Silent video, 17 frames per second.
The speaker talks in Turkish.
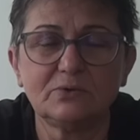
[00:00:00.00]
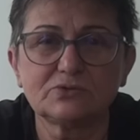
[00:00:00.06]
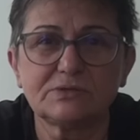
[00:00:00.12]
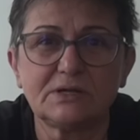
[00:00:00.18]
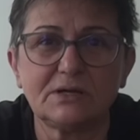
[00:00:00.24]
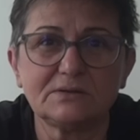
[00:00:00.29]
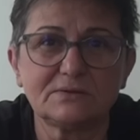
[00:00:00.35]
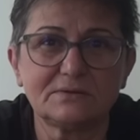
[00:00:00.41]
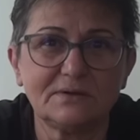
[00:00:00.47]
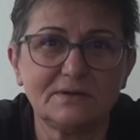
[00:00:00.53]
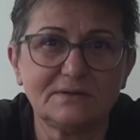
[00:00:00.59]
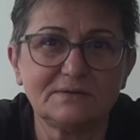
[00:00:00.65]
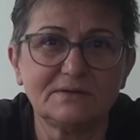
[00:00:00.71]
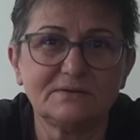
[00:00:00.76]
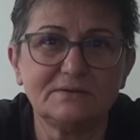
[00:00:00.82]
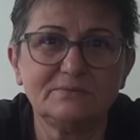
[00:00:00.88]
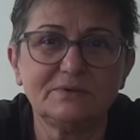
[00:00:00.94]
O saldırgan
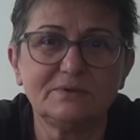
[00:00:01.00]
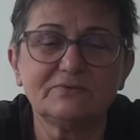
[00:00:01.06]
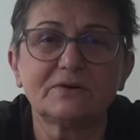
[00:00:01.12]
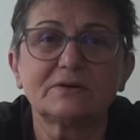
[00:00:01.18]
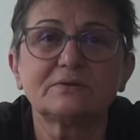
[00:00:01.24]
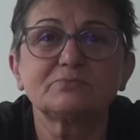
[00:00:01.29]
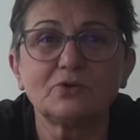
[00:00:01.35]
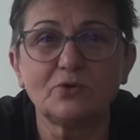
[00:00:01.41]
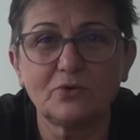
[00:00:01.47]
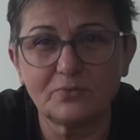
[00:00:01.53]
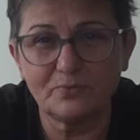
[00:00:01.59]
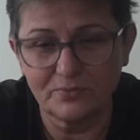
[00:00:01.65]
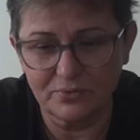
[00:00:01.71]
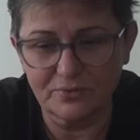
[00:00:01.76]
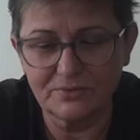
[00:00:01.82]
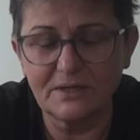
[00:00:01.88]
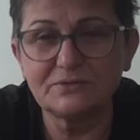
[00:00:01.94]
dediğimde varıp da o
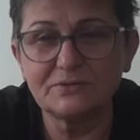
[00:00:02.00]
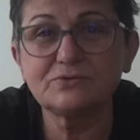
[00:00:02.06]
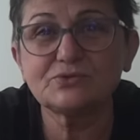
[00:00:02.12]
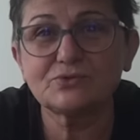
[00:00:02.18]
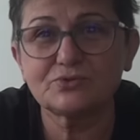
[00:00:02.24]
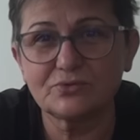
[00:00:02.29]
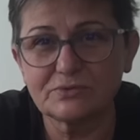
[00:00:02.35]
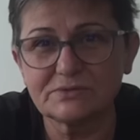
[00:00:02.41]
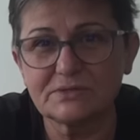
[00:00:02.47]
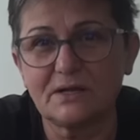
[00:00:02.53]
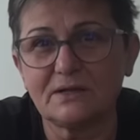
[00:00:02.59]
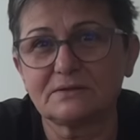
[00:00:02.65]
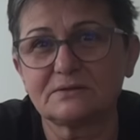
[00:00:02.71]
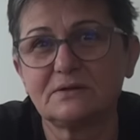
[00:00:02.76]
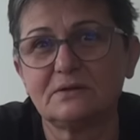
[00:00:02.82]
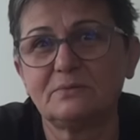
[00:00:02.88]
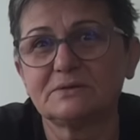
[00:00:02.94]
buradan üstümüze
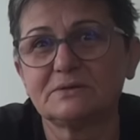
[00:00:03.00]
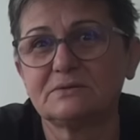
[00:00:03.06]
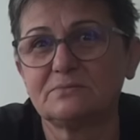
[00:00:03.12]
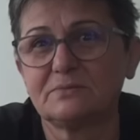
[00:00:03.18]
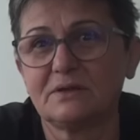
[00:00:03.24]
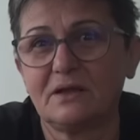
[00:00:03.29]
atlamadım